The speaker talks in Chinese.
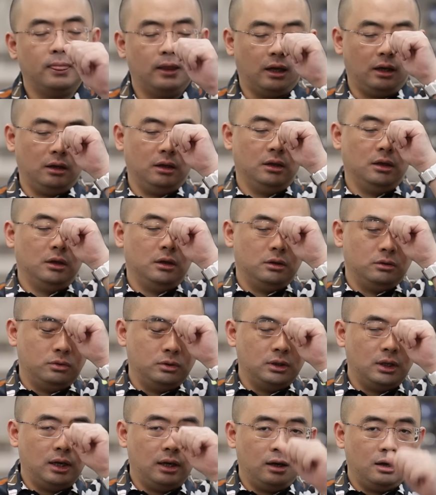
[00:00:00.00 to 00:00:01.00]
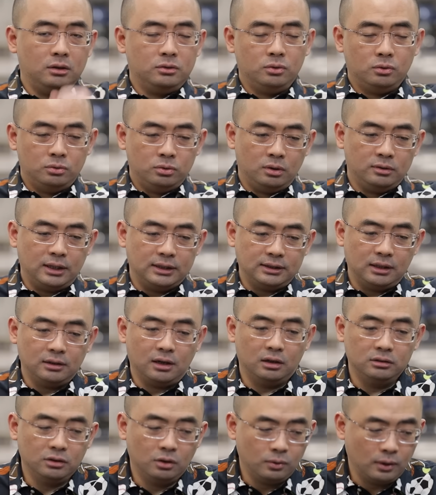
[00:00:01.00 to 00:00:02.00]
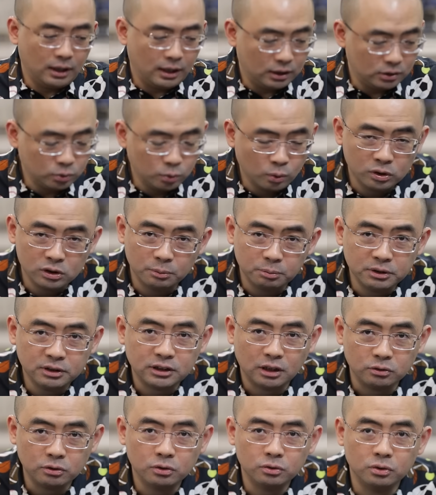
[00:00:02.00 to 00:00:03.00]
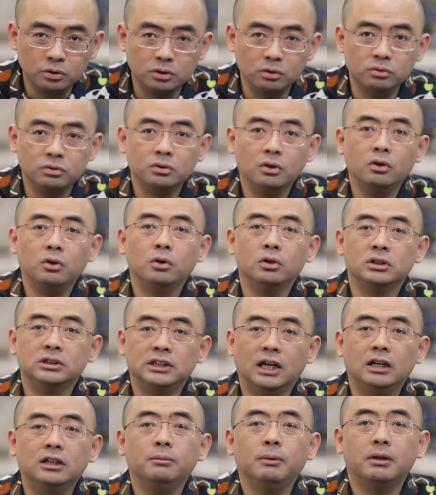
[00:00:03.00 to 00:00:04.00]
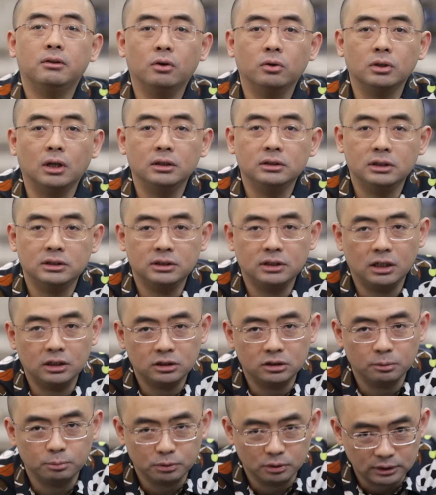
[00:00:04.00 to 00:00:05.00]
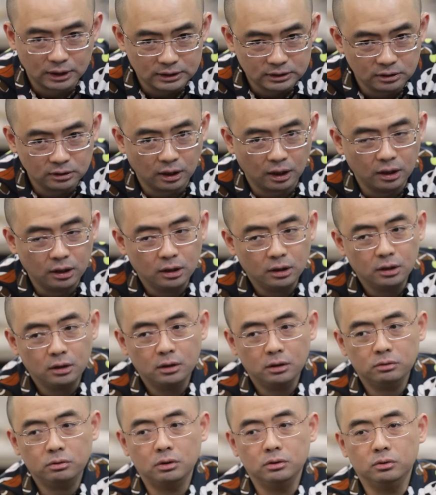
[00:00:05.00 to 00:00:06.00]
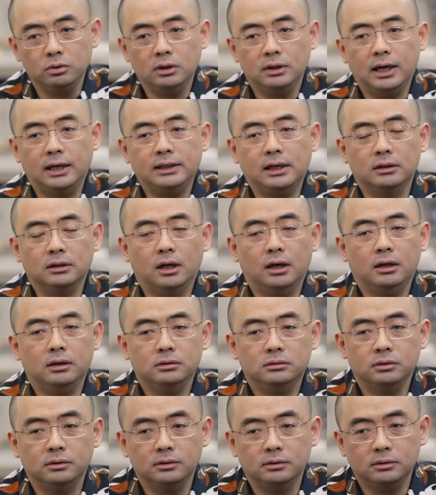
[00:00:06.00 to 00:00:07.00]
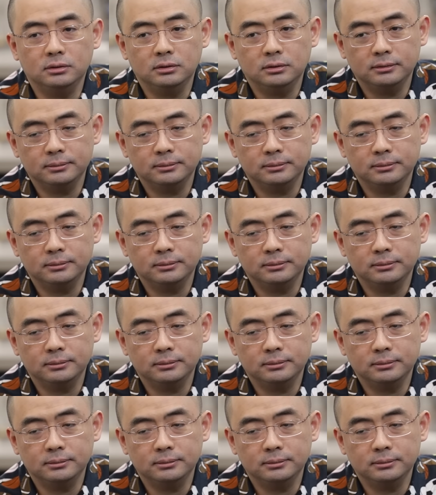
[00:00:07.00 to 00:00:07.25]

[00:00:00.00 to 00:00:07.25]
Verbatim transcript: 啊，所以呢，就是说在香港的话，如果你不能讲粤语，有时候以前是被揍的，那现在是不用担心了，所以对你来讲呢，就。